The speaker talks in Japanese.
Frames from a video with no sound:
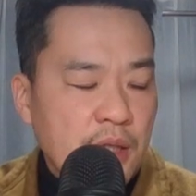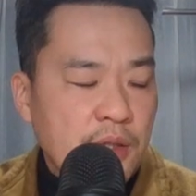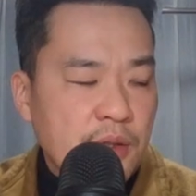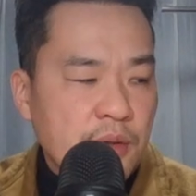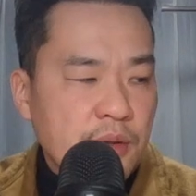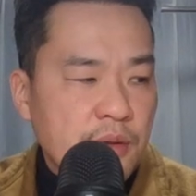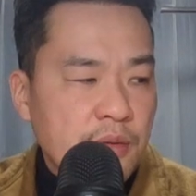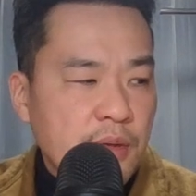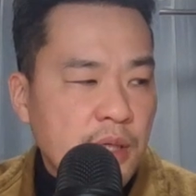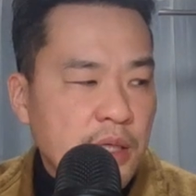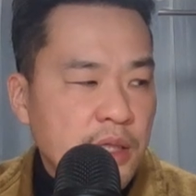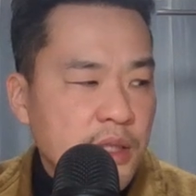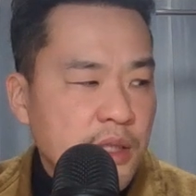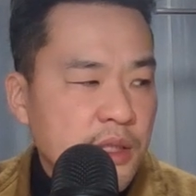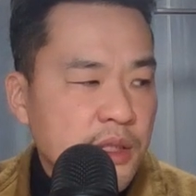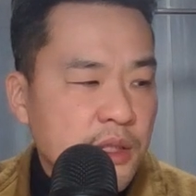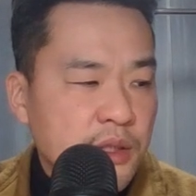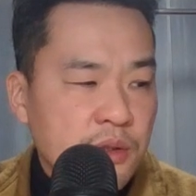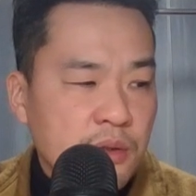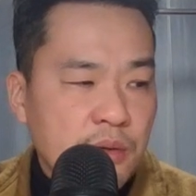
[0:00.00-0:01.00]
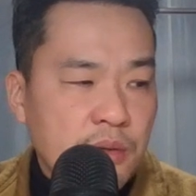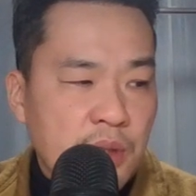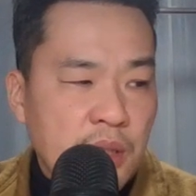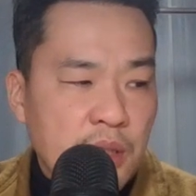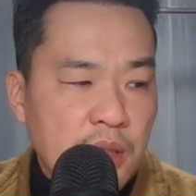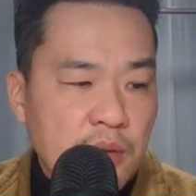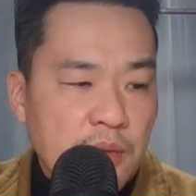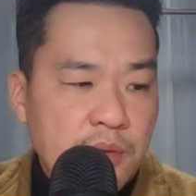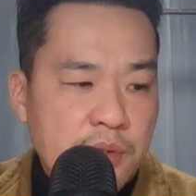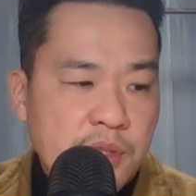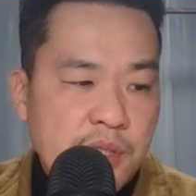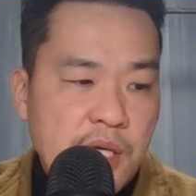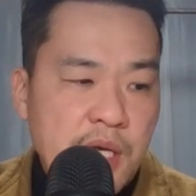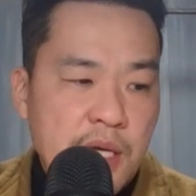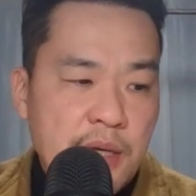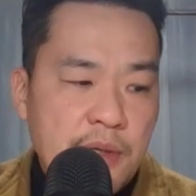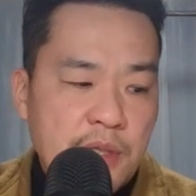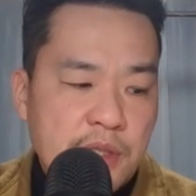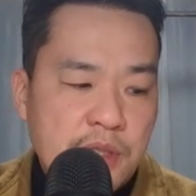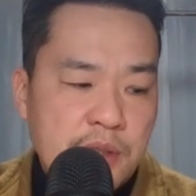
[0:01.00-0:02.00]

9割以上は同性愛は